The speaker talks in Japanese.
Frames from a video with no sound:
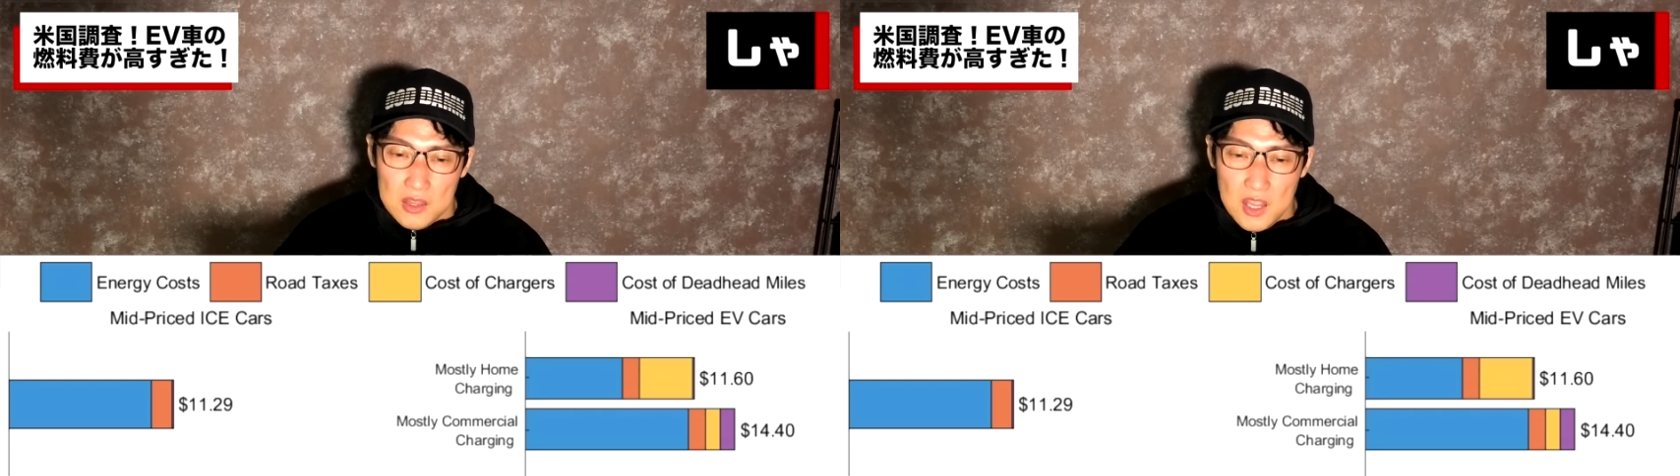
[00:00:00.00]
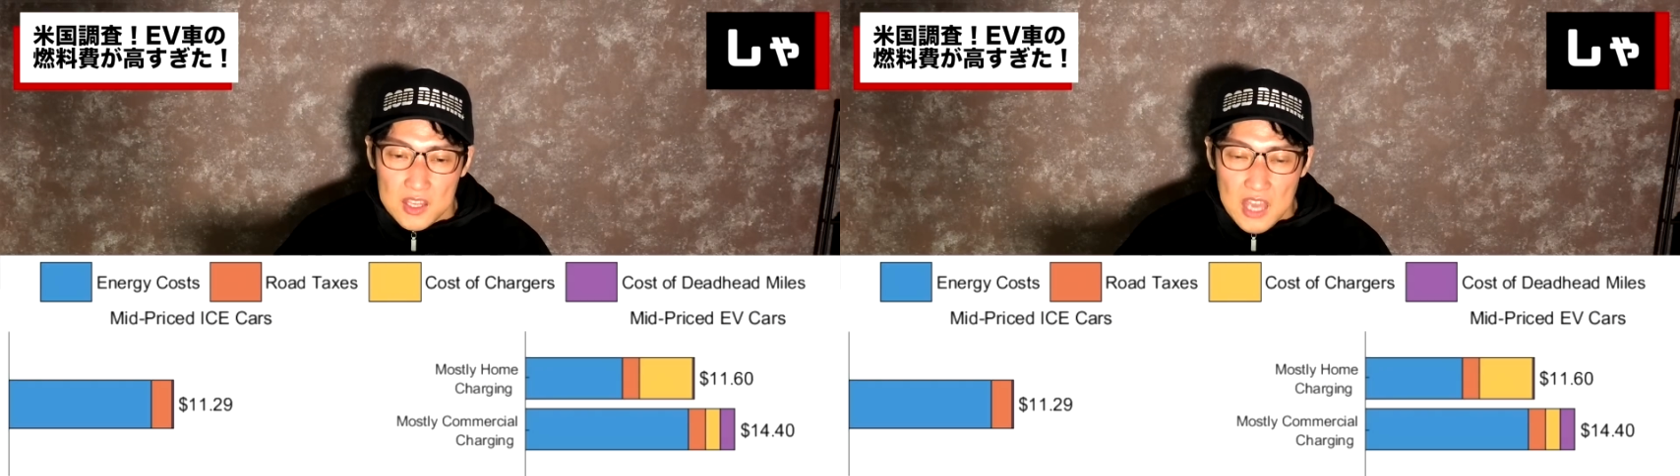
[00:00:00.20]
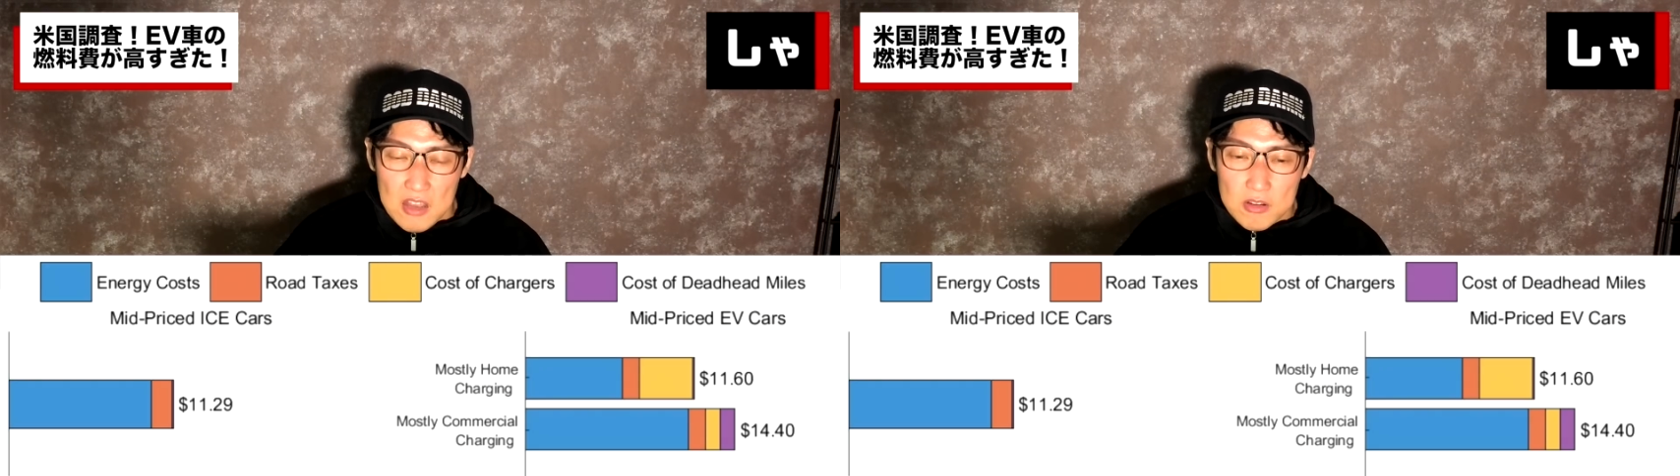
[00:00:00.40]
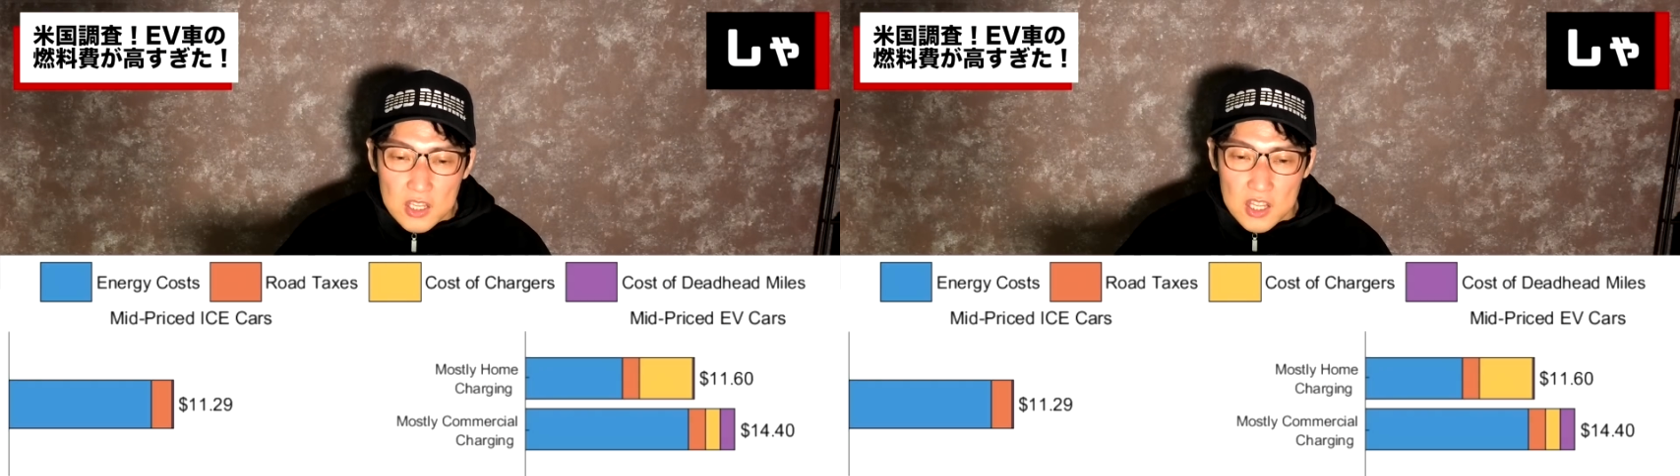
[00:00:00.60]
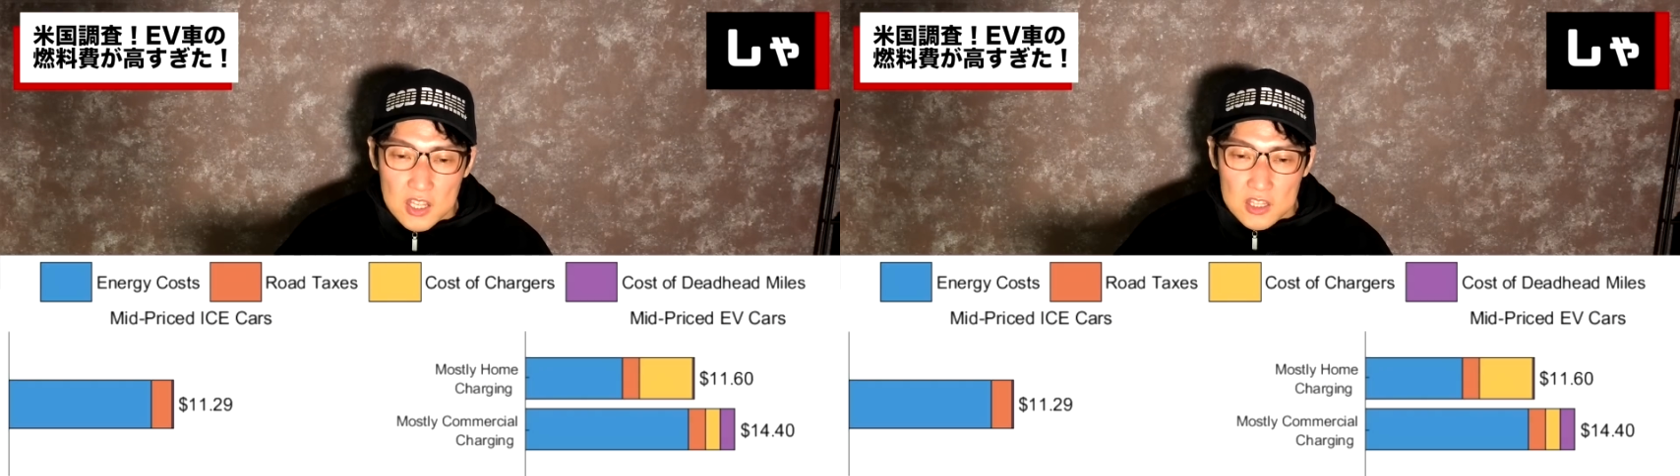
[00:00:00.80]
で、逆
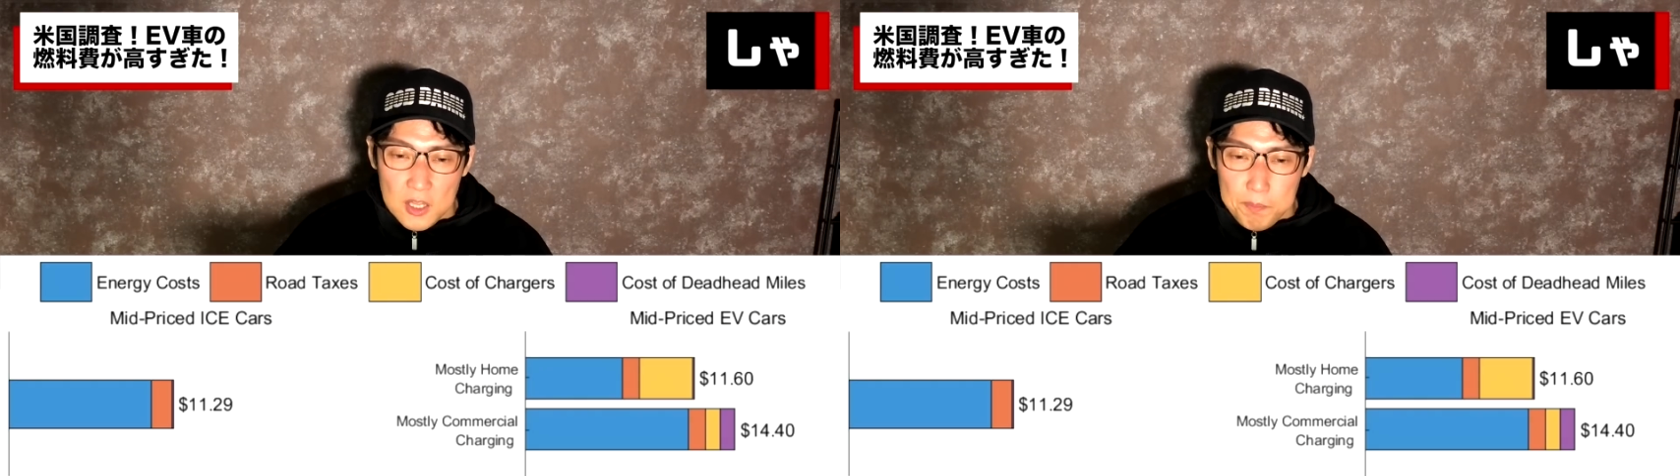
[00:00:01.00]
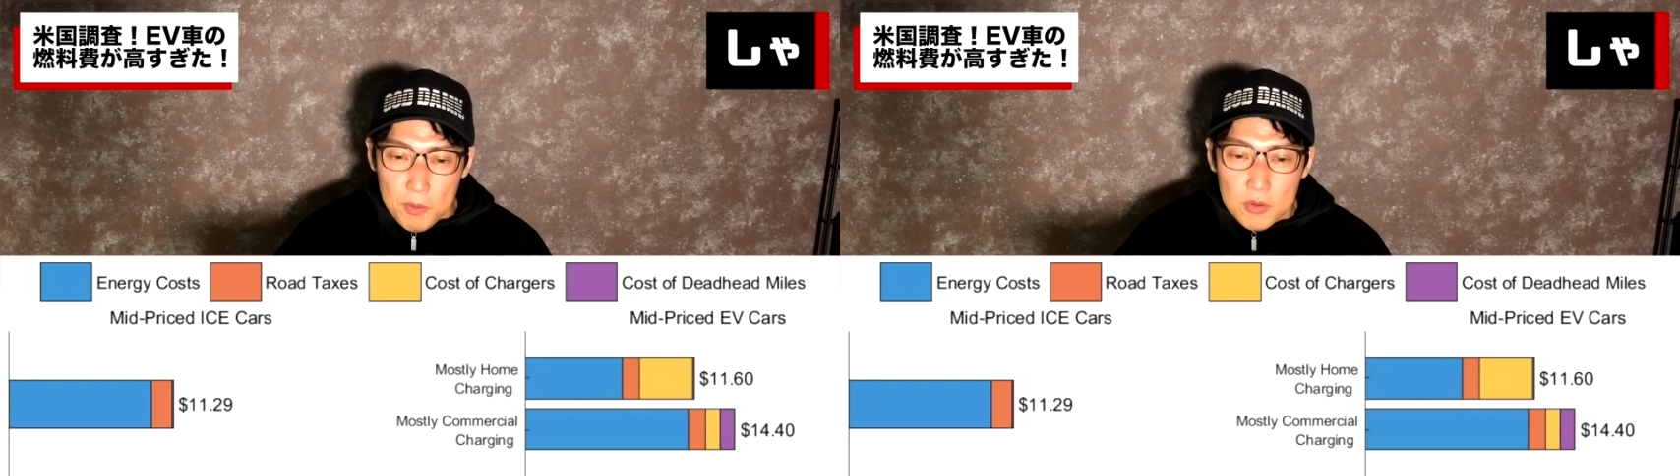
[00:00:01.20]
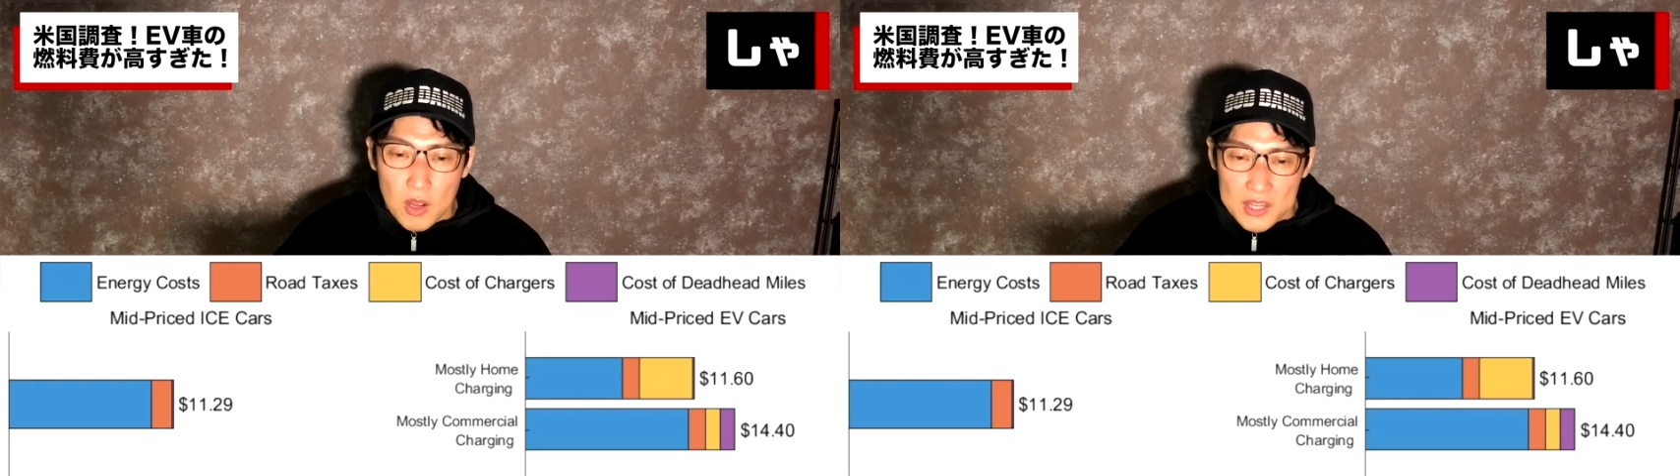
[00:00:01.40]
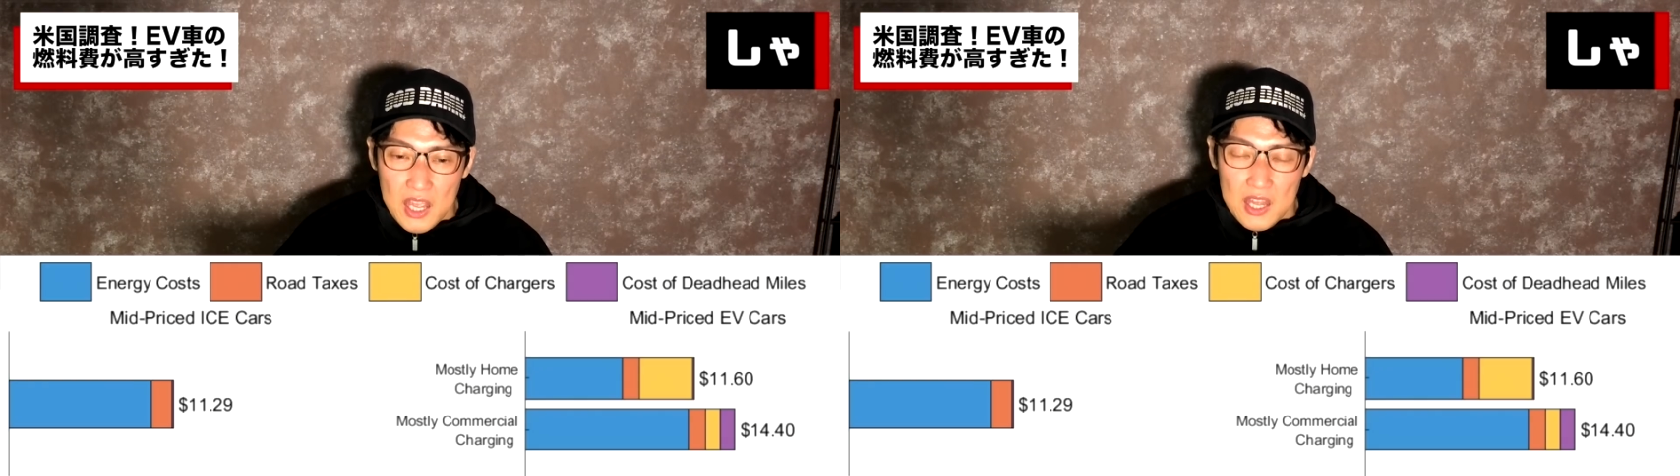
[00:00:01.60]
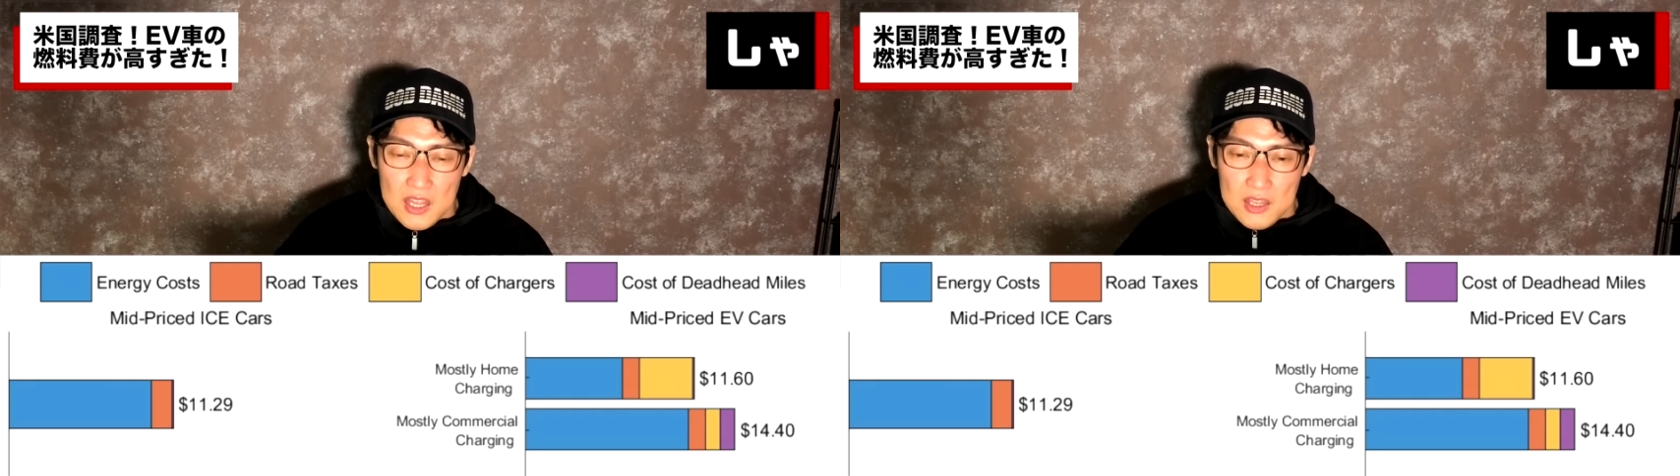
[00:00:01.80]
に、日本のが
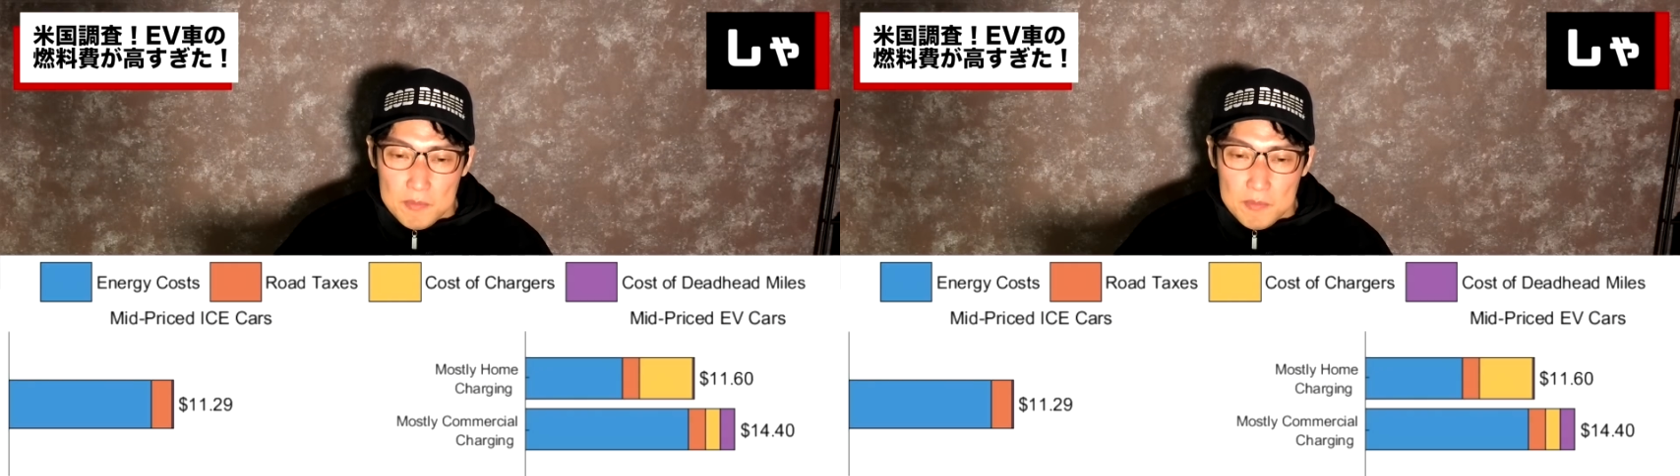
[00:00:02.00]
ね、